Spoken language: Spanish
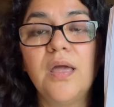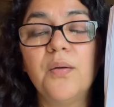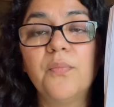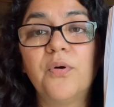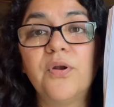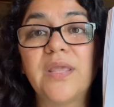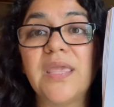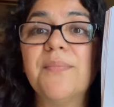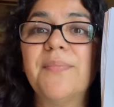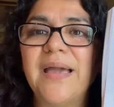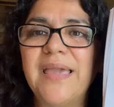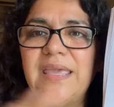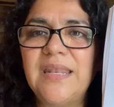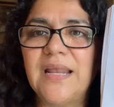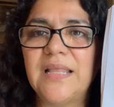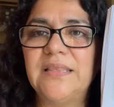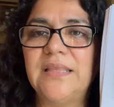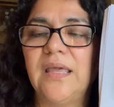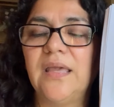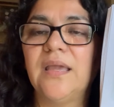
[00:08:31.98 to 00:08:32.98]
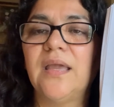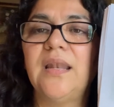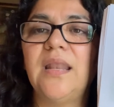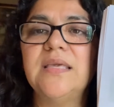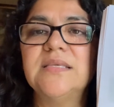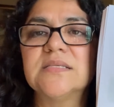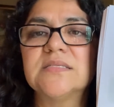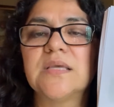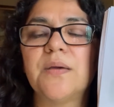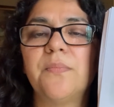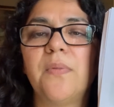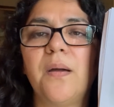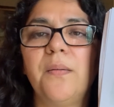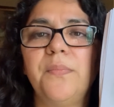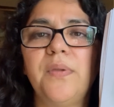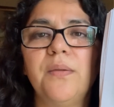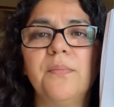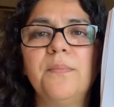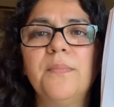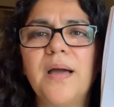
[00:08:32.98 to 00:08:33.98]
Porque imagínate que le dices a
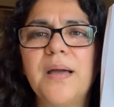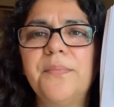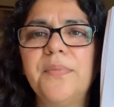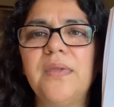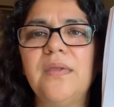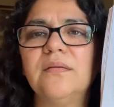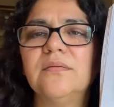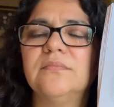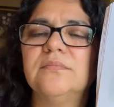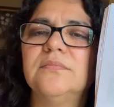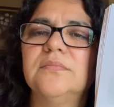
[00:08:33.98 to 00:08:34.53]
mami, mami,